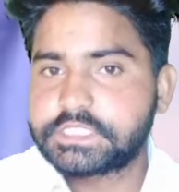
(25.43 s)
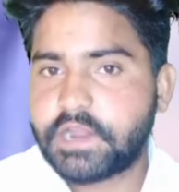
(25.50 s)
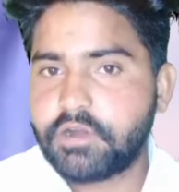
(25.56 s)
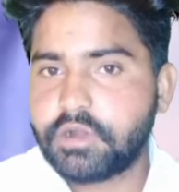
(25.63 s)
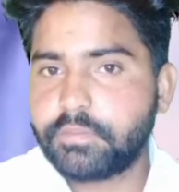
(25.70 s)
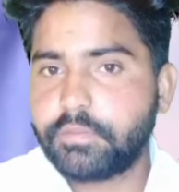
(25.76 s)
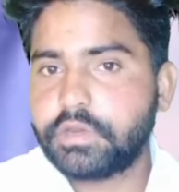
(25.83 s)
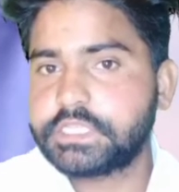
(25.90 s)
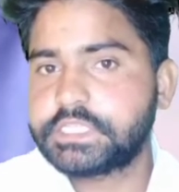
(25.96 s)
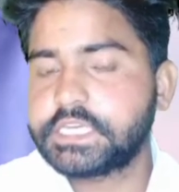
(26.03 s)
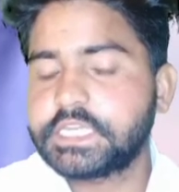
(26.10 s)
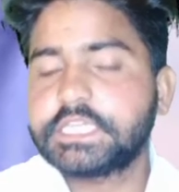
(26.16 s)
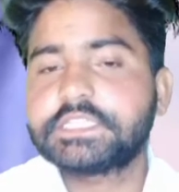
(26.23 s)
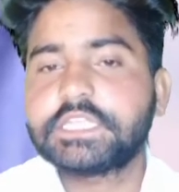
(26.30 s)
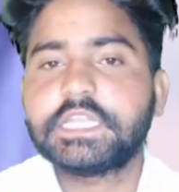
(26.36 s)
साउंड पोल्यूशन
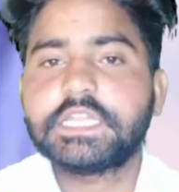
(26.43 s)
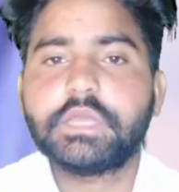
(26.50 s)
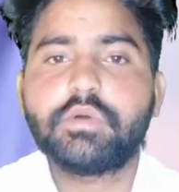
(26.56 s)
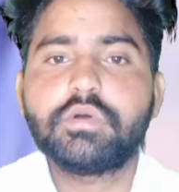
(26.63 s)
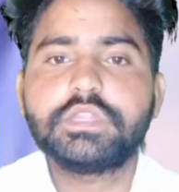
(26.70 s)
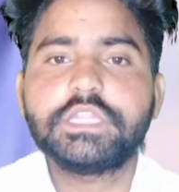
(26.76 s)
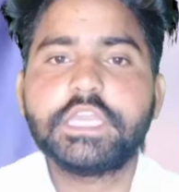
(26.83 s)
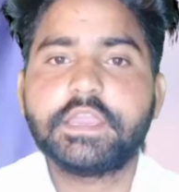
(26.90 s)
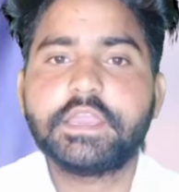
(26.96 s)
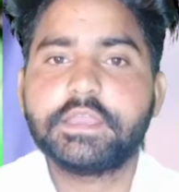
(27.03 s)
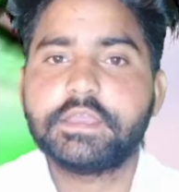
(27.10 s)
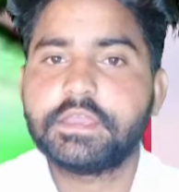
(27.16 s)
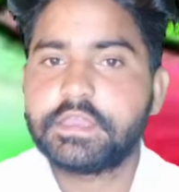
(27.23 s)
के चलते होती है